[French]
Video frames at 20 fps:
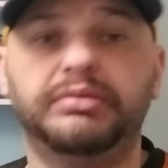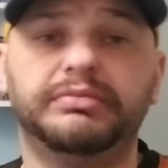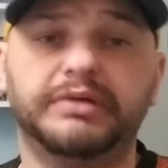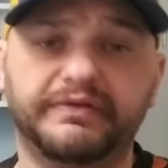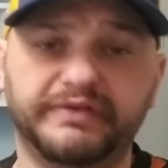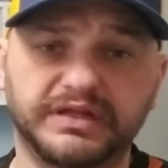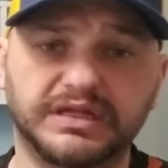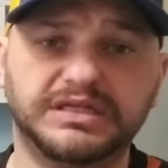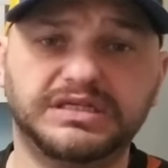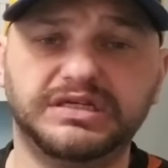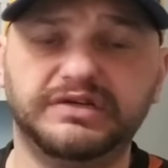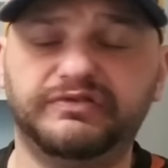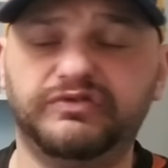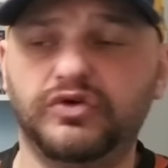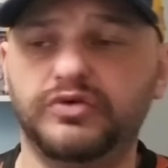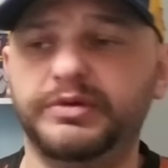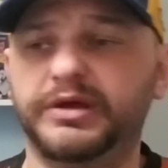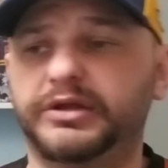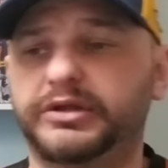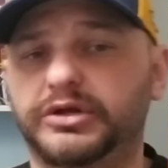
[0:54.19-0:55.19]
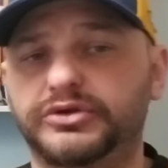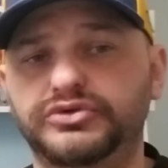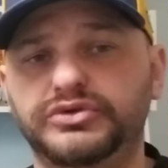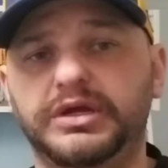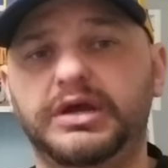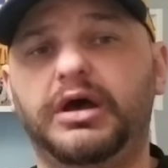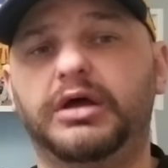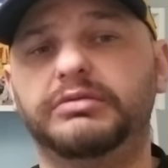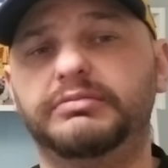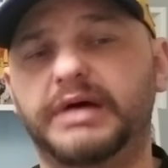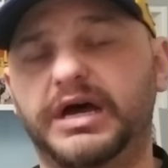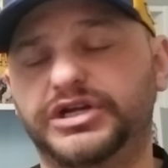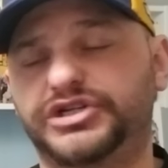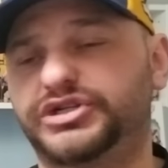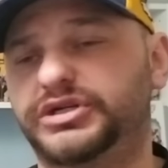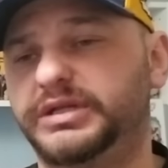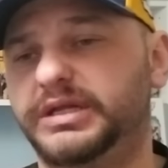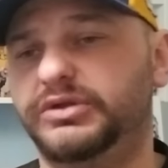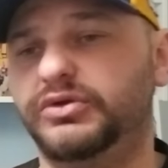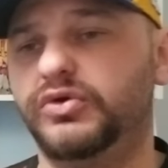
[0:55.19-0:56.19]
Il y avait des tifos, bien entendu, des grandes
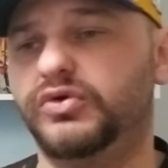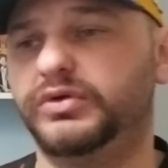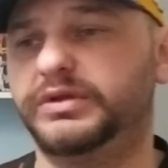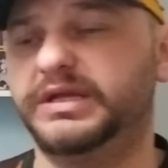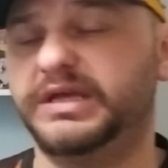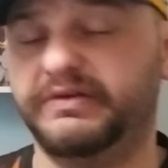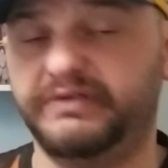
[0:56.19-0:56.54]
bâches des deux côtés.